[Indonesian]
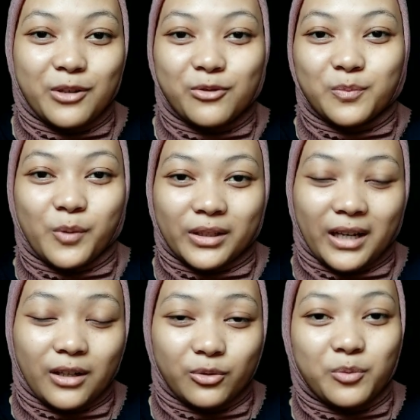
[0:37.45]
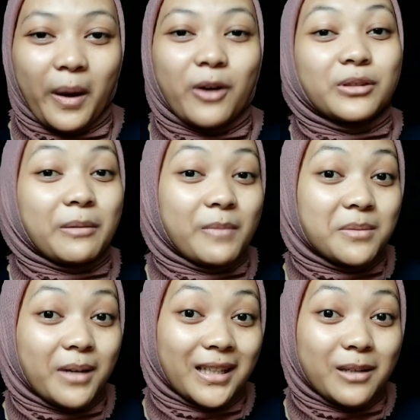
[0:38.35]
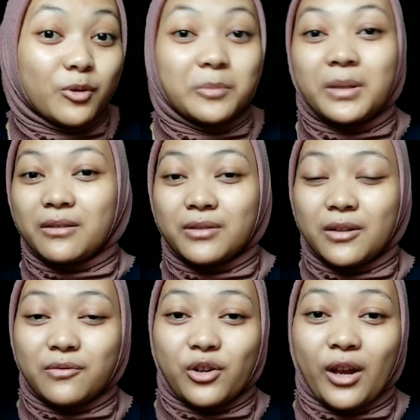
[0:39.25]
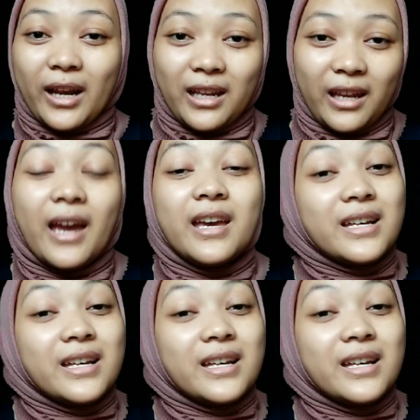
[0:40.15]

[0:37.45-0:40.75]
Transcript: dan support aku supaya aku tambah semangat lagi buat bikin video-video yang lainnya.